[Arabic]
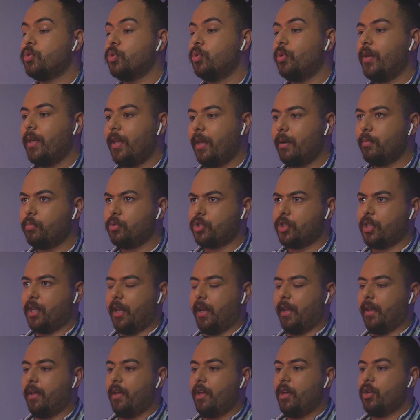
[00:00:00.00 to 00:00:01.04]
شو هي
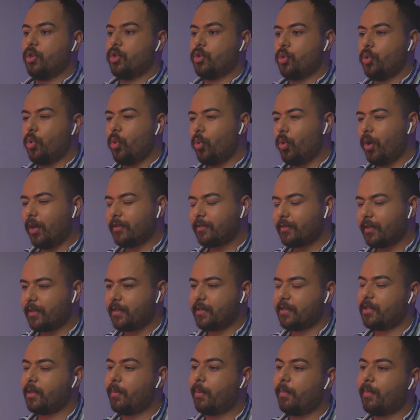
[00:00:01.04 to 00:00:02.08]
المشكله شو هو اصلا
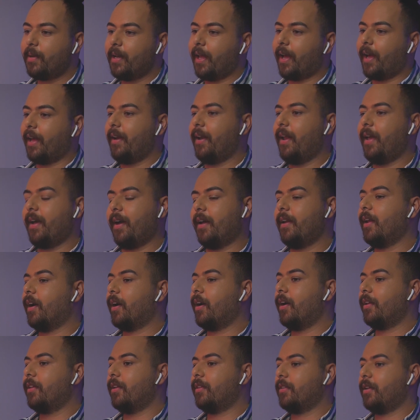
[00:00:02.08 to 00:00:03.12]
السبب اللي خلاه
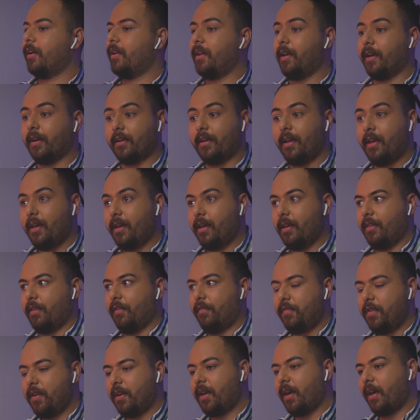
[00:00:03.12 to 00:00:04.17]
يعلق هذا التعليق اذا
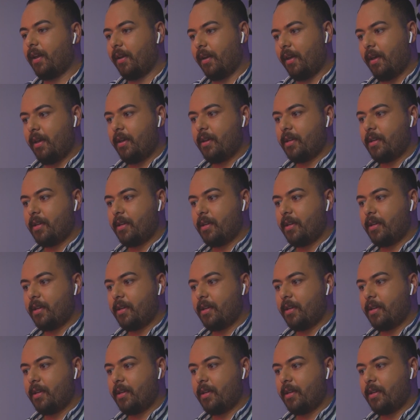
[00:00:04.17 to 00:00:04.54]
في كان